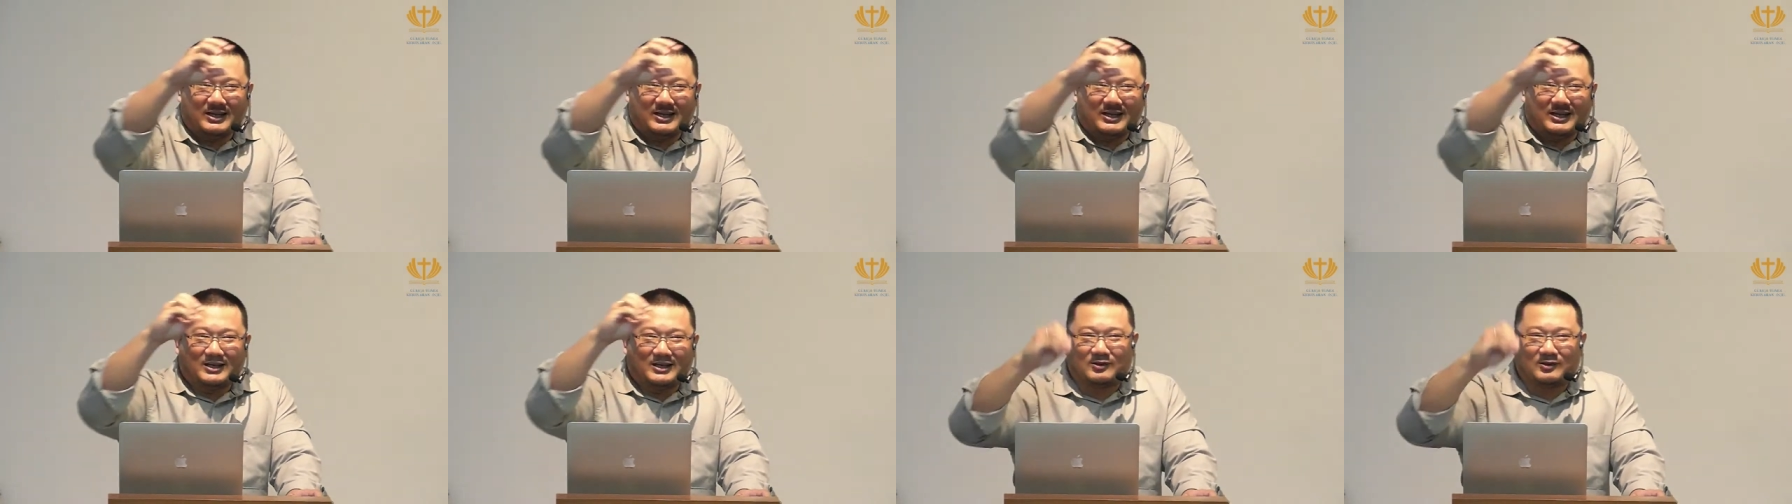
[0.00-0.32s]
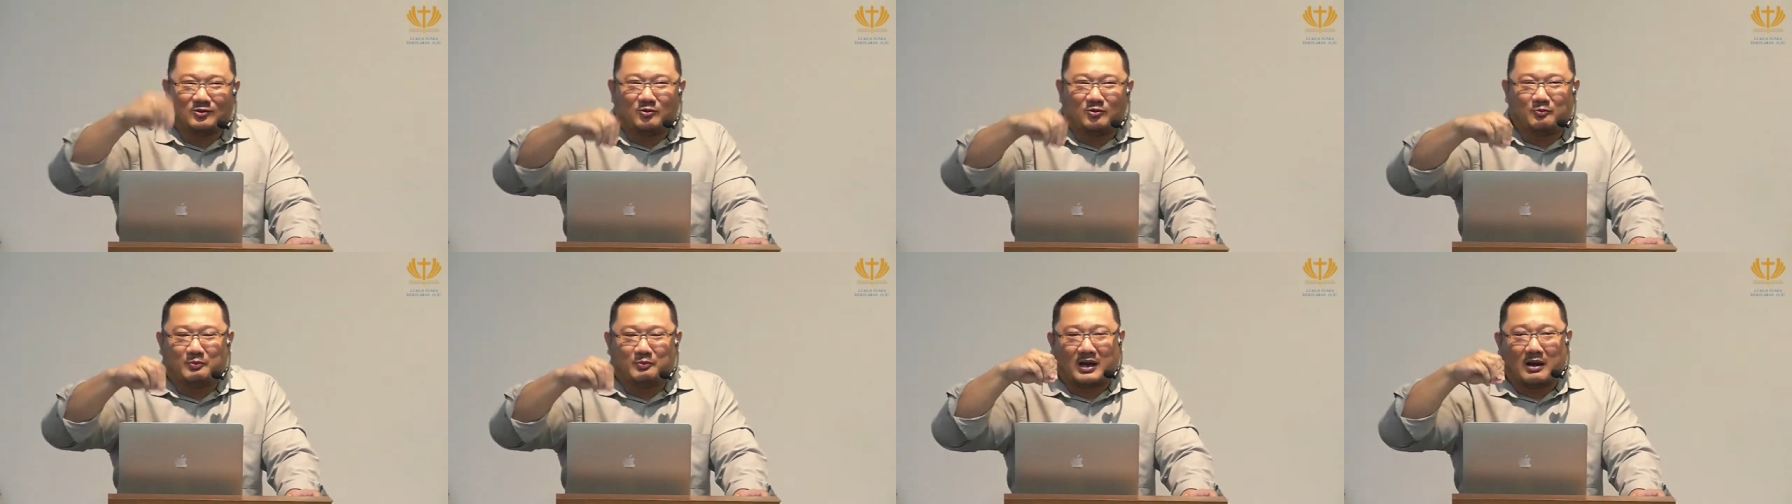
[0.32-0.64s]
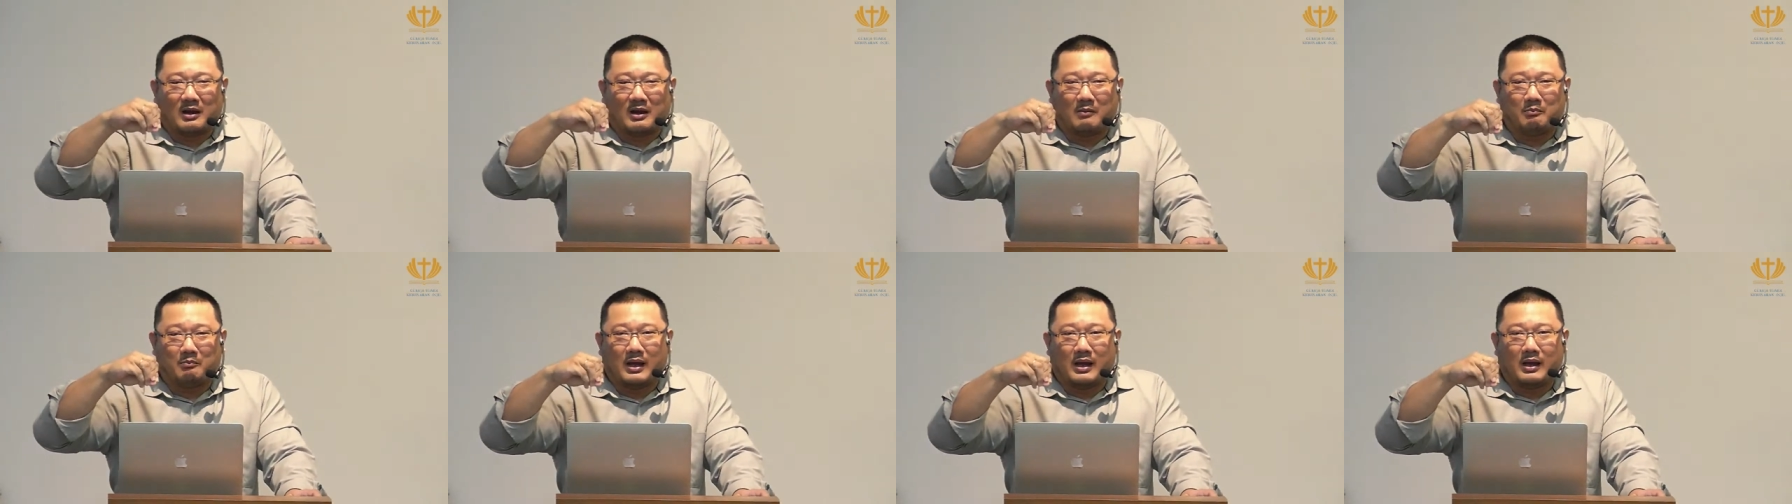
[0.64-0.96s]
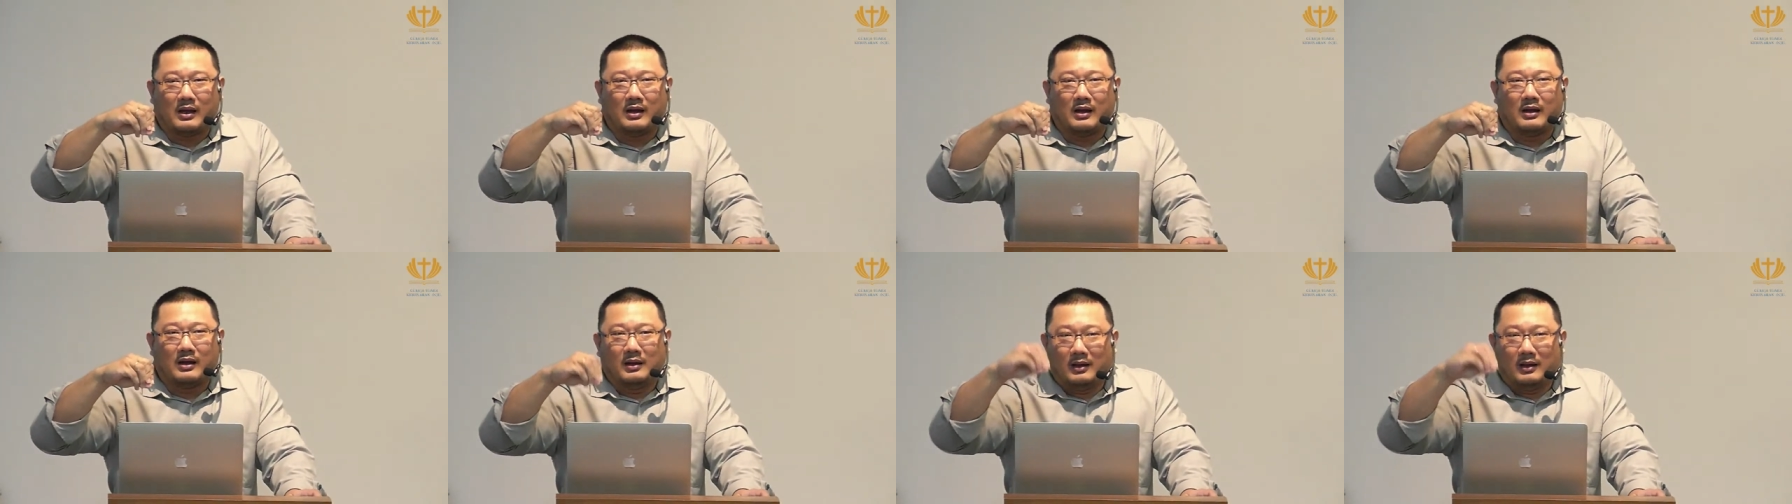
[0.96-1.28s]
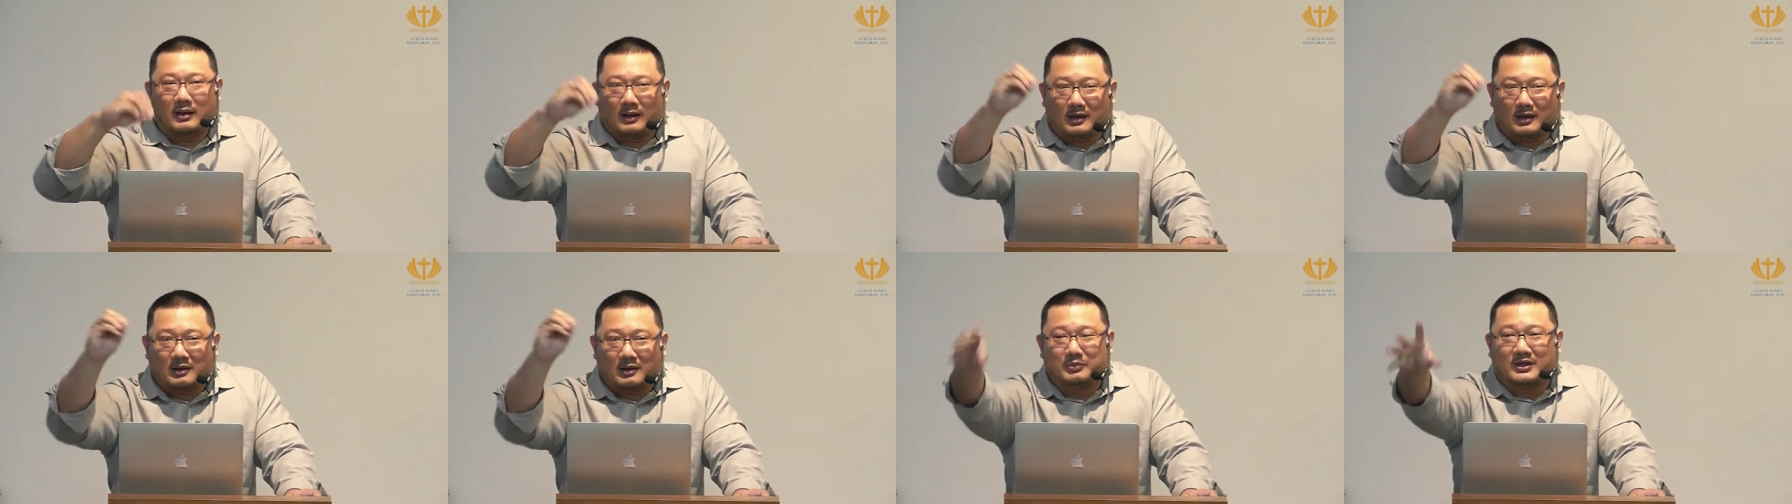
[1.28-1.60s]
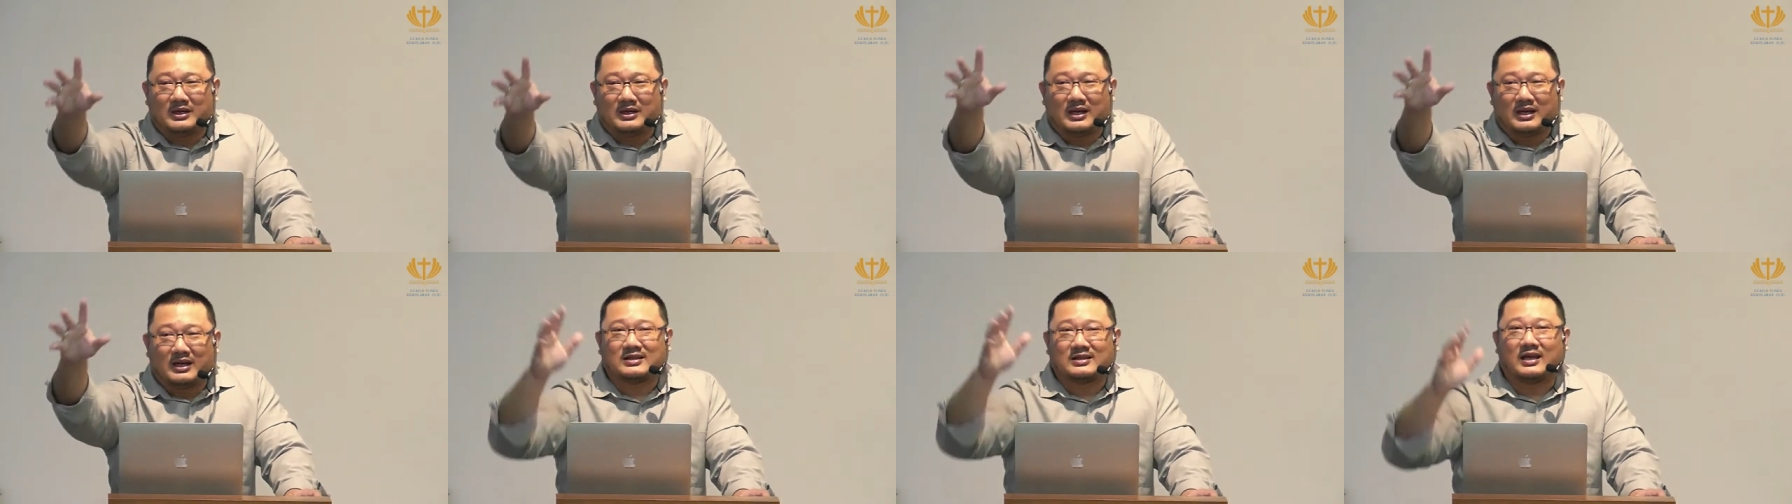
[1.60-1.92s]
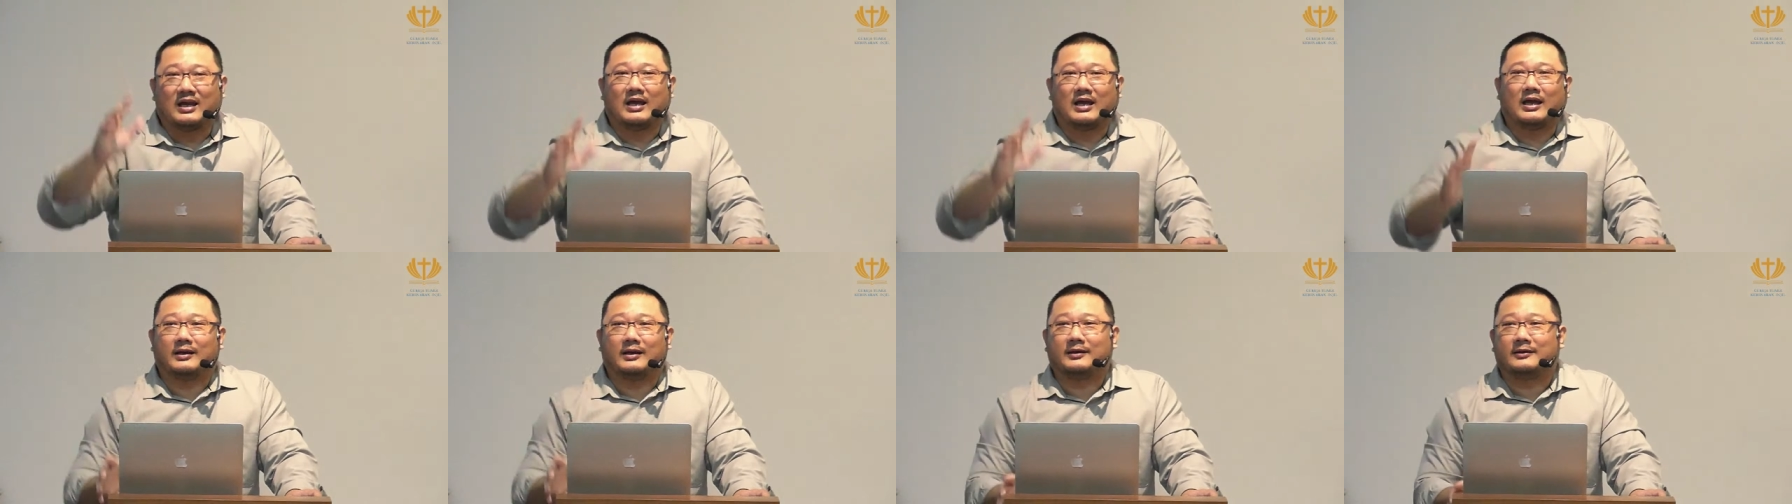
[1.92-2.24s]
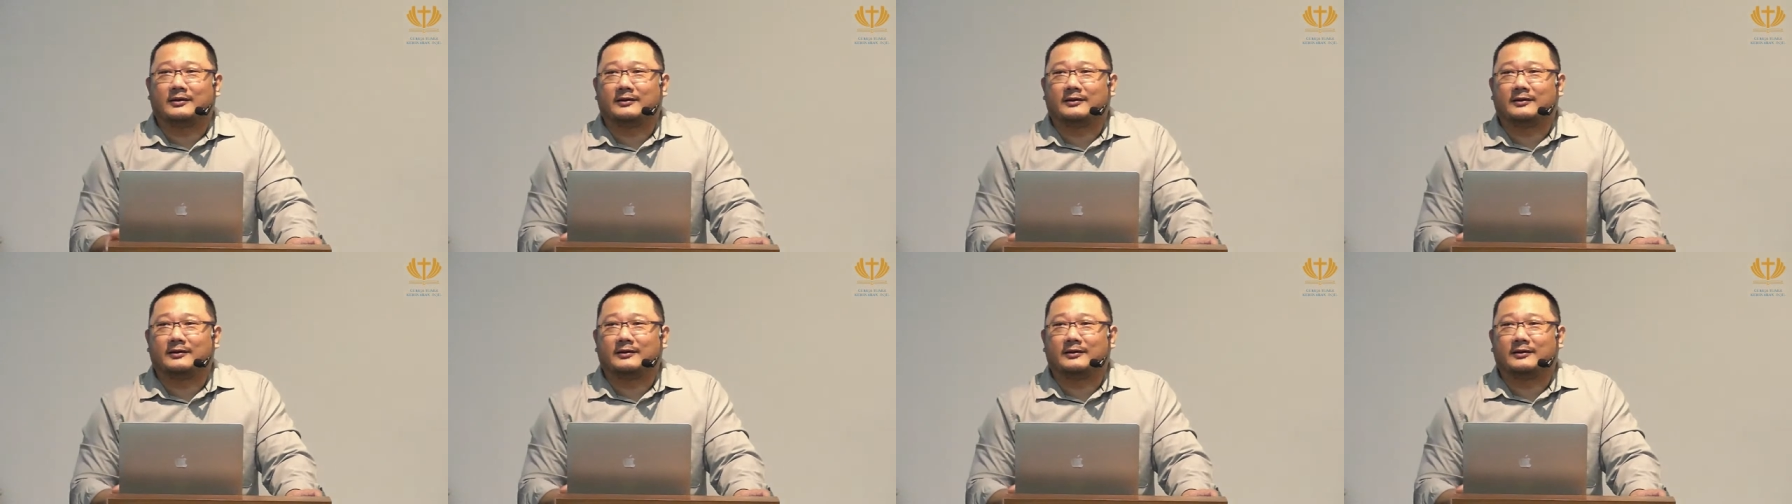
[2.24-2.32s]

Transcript: yang satu berdampak kebinasaan.